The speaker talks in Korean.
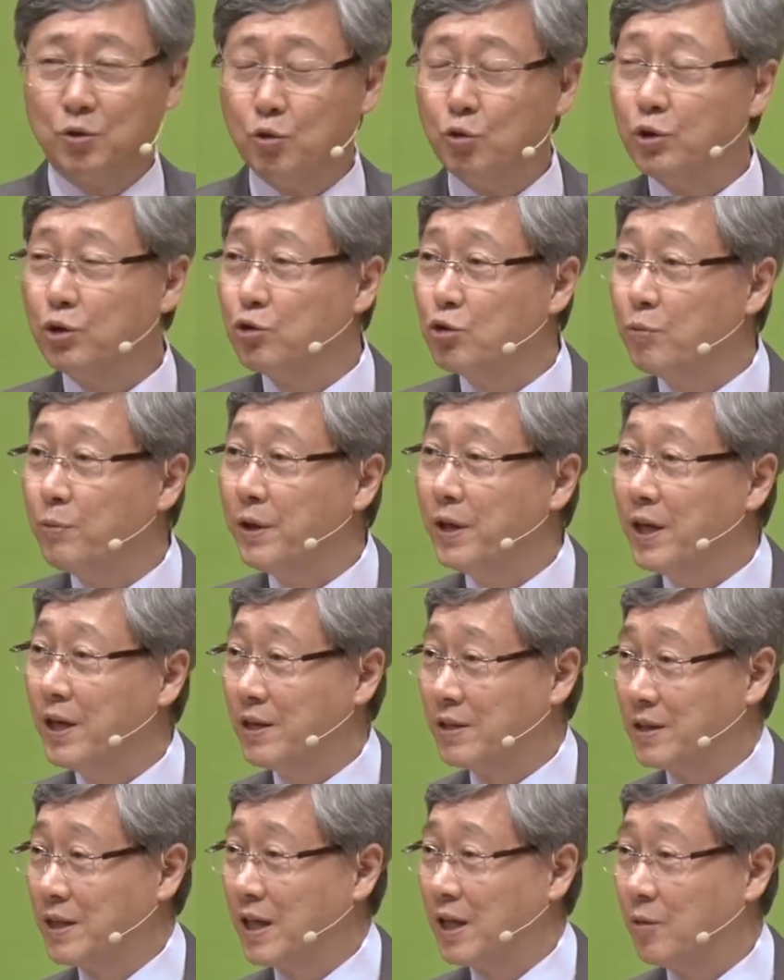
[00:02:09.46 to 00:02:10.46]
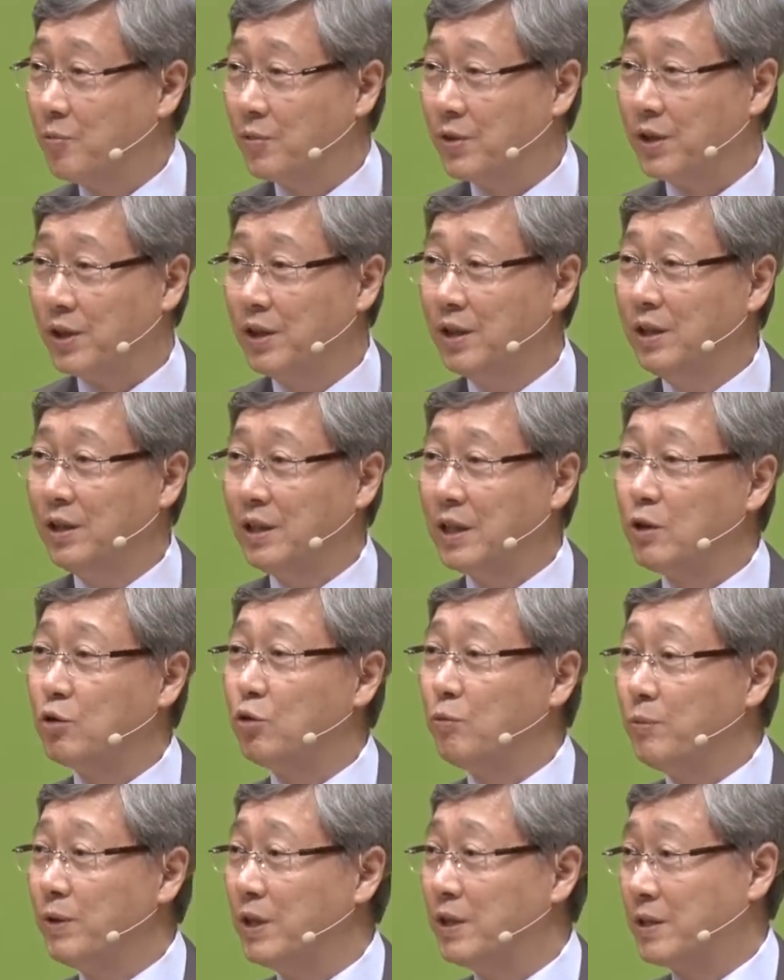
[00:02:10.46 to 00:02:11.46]
우리 주변에 있는 사람들이
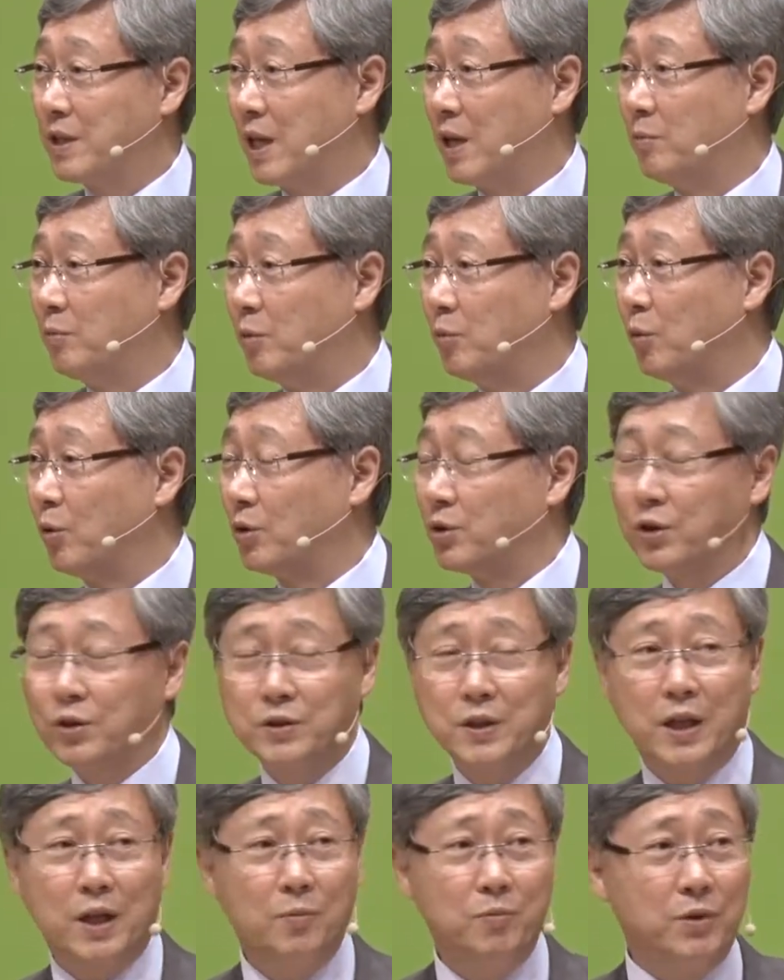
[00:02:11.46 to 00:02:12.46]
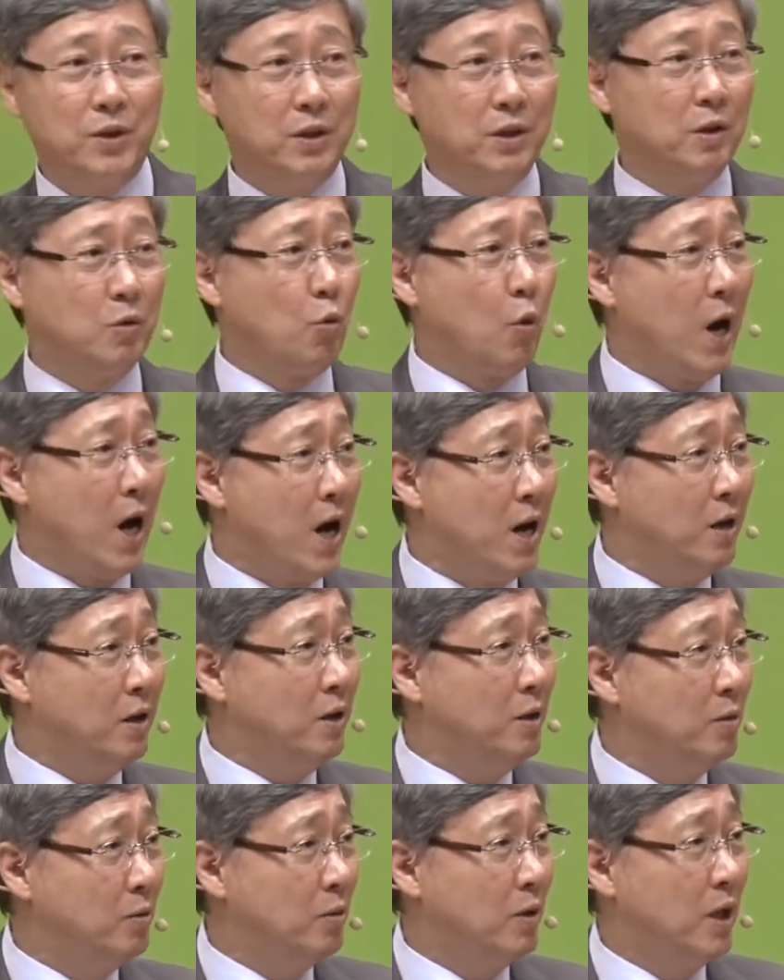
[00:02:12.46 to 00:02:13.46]
예수 믿는 사람을 보고 저 사람들은
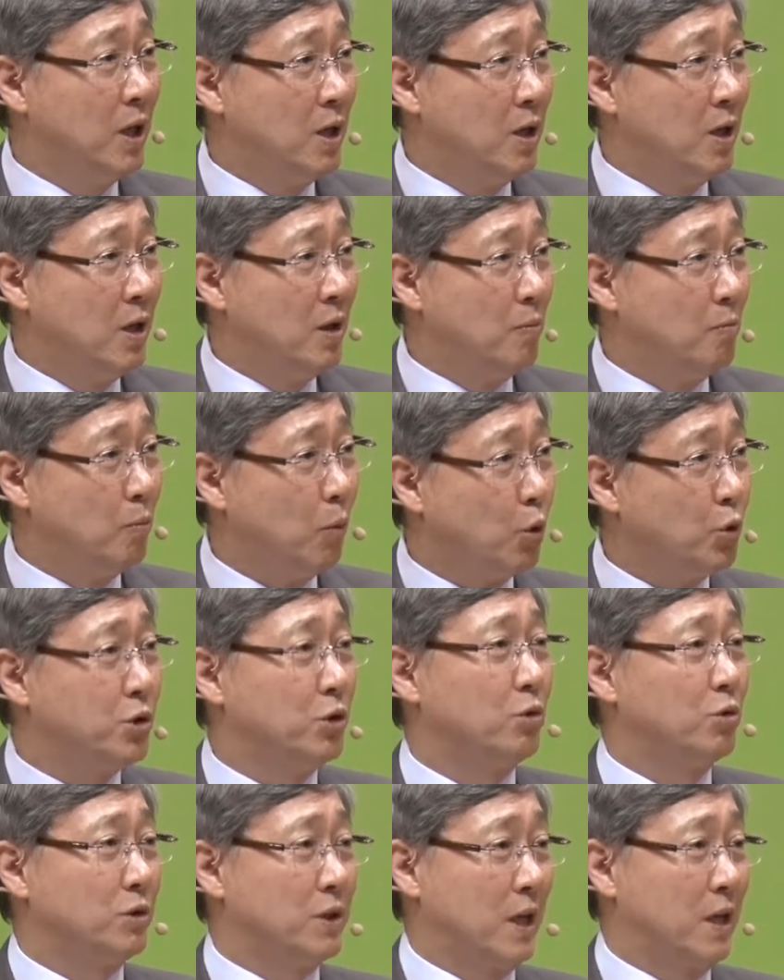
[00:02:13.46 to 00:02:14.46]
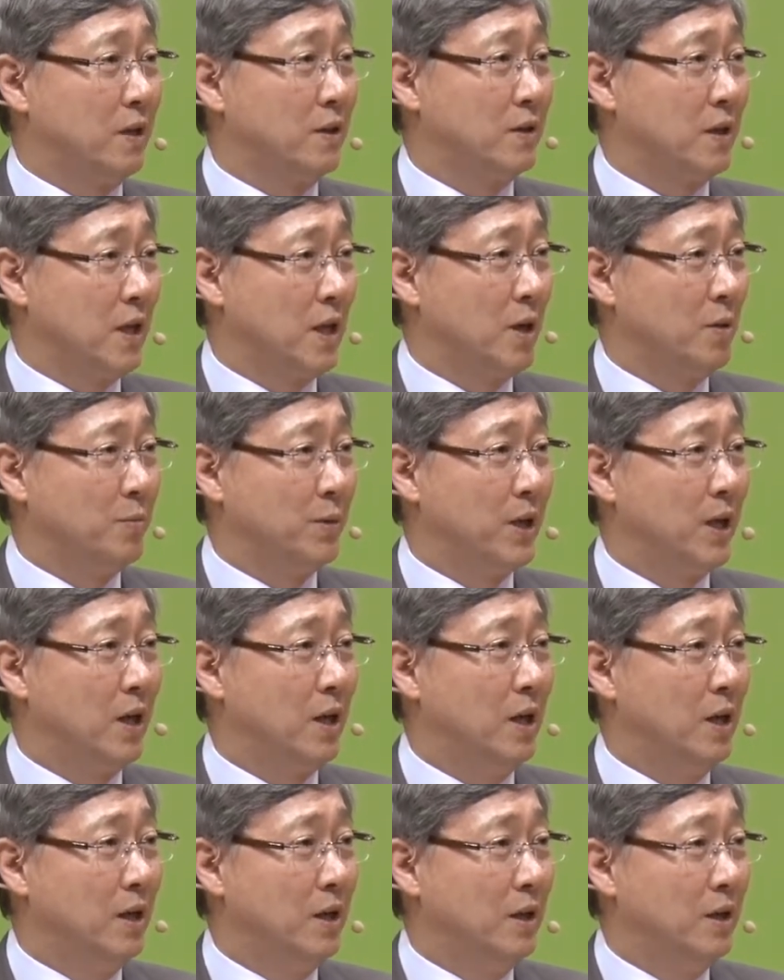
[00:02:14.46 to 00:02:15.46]
왕을 모시고 사는 사람이야.
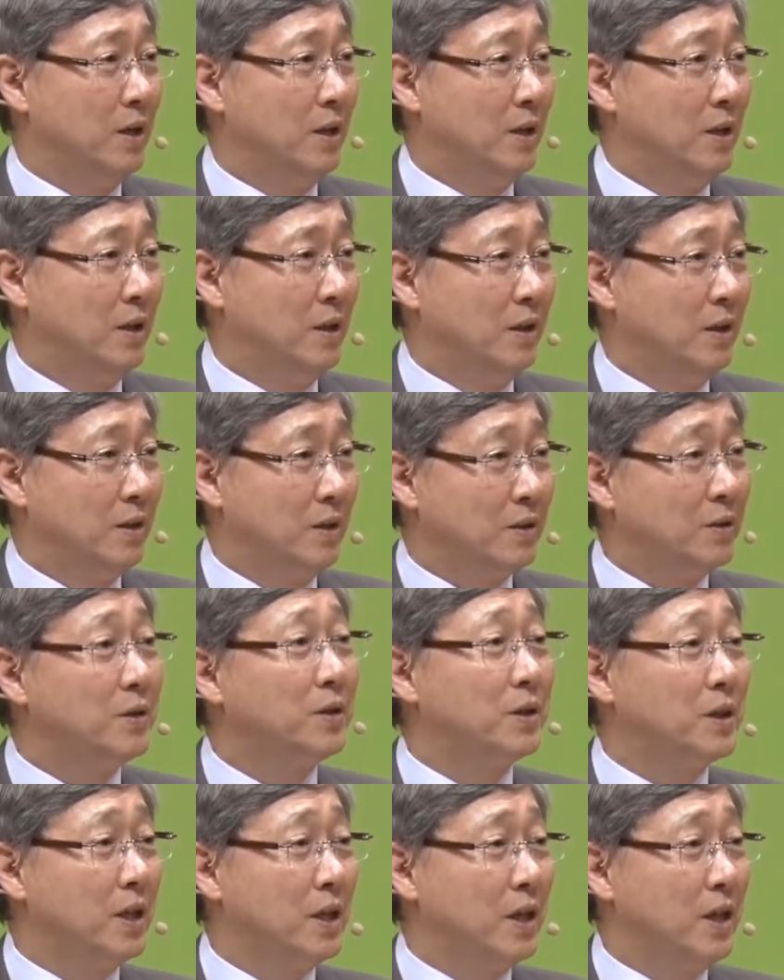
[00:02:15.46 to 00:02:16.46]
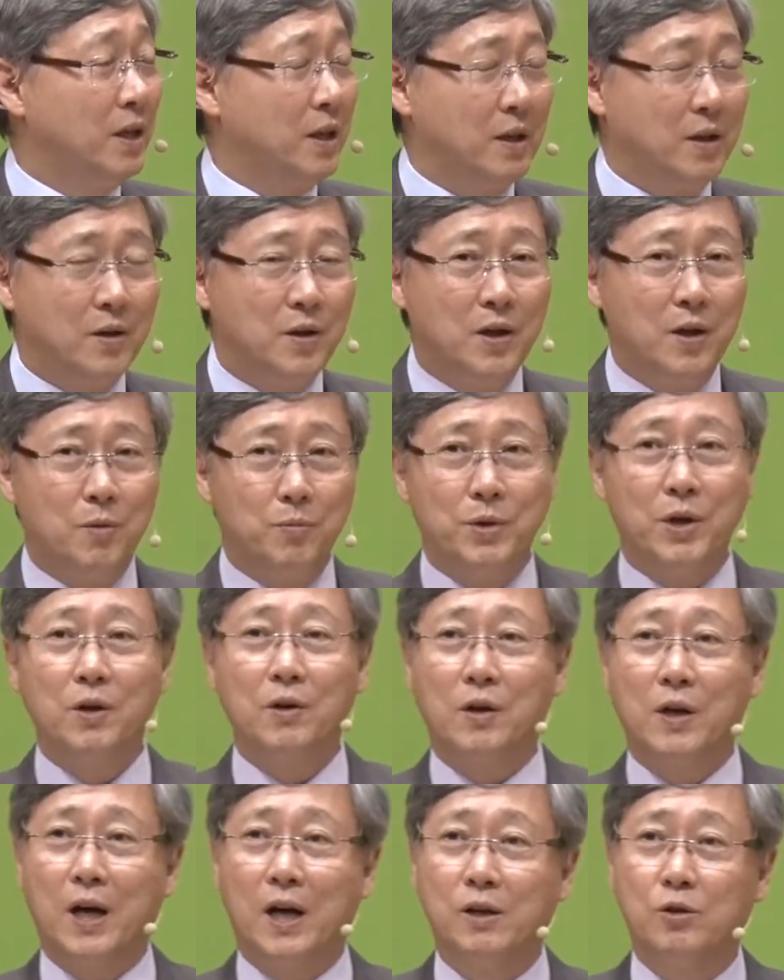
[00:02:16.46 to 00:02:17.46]
그렇게
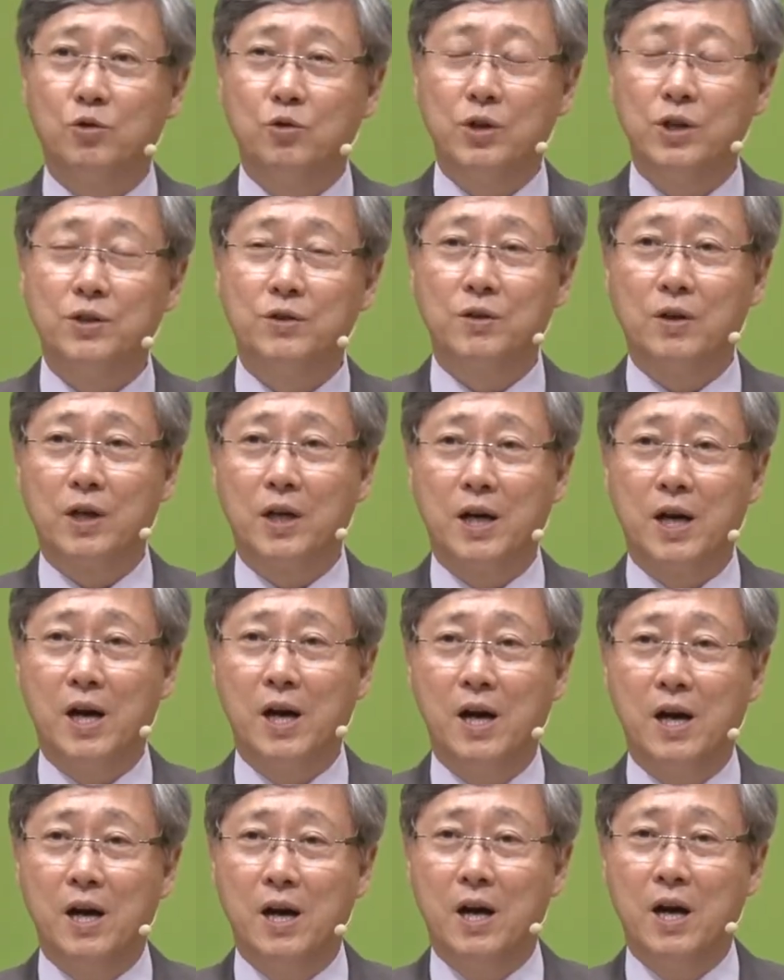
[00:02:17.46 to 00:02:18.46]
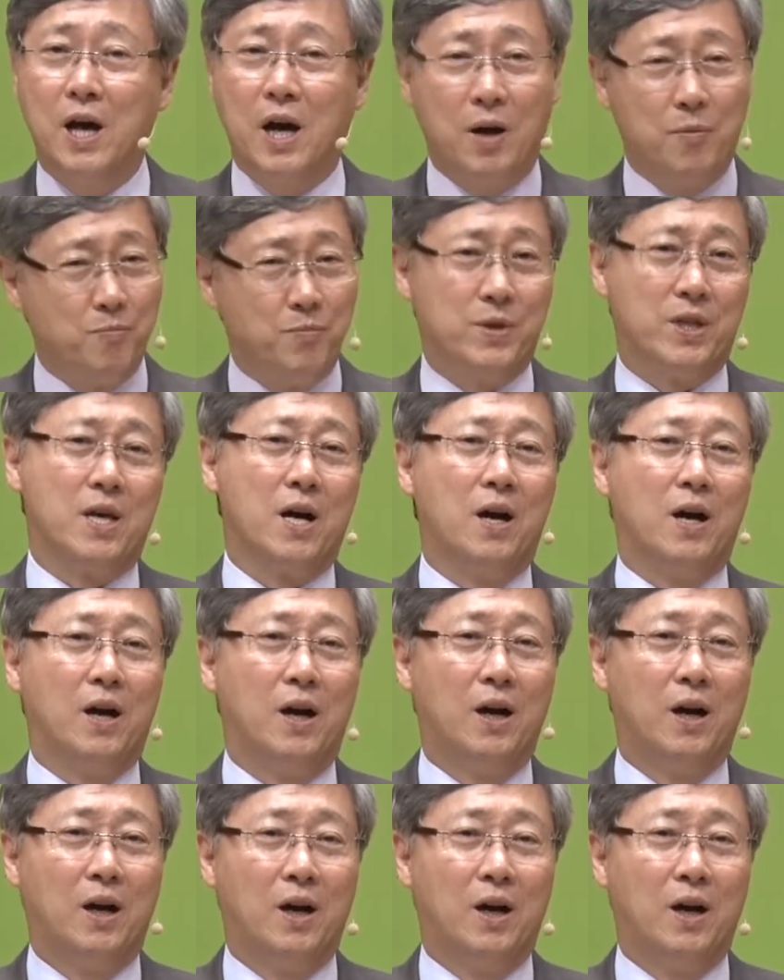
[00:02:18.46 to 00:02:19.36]
평가할 수 있어야 합니다.